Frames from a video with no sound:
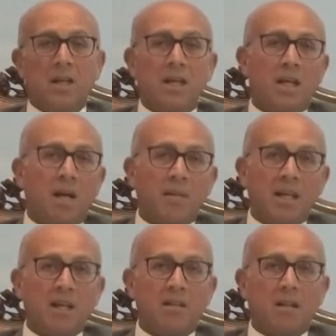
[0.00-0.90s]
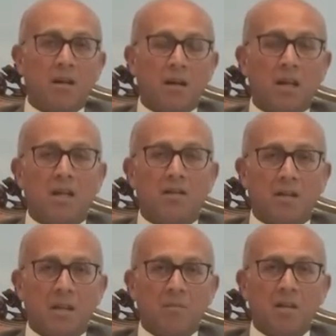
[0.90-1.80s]
هي العمليات الجراحيه
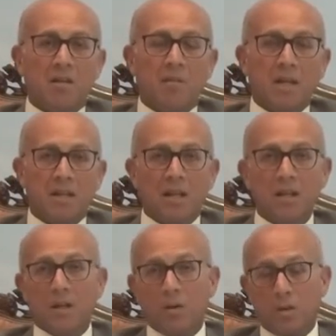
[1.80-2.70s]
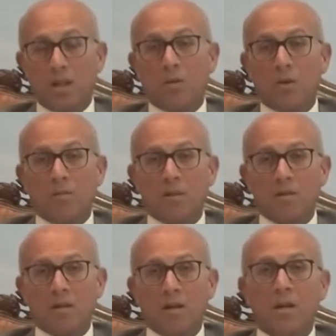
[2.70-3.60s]
زي تدبيس المعده وتحويل
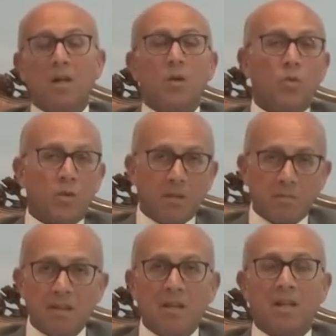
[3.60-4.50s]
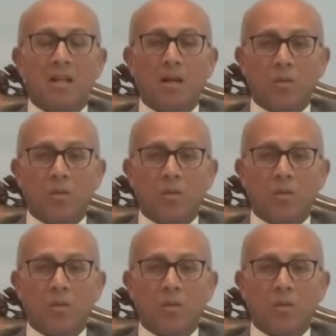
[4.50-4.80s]
المسار ودي بتدي نتائج